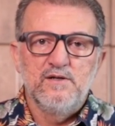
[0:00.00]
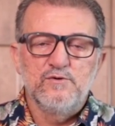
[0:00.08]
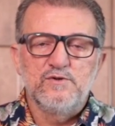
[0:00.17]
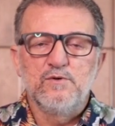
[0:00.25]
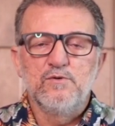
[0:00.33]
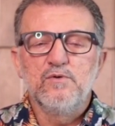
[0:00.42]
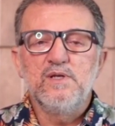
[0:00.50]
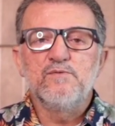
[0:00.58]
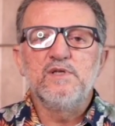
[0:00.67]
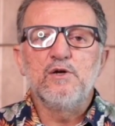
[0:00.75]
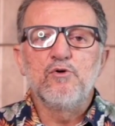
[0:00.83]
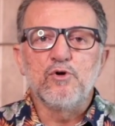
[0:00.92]
no segundo
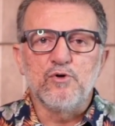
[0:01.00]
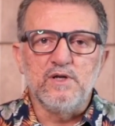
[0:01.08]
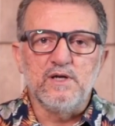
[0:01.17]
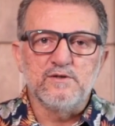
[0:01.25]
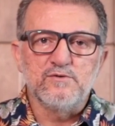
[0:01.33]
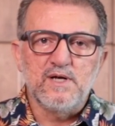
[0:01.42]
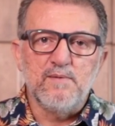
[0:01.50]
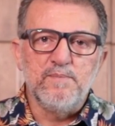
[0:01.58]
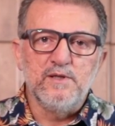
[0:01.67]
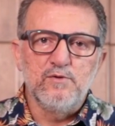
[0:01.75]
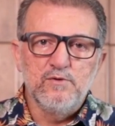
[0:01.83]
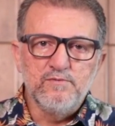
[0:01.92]
livro de Crônicas, no
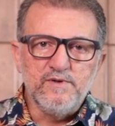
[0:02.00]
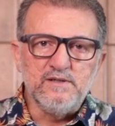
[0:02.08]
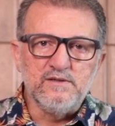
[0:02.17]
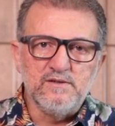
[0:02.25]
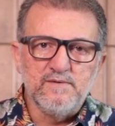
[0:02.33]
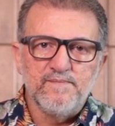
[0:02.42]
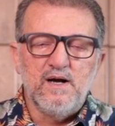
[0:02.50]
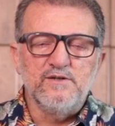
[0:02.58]
capítulo 20.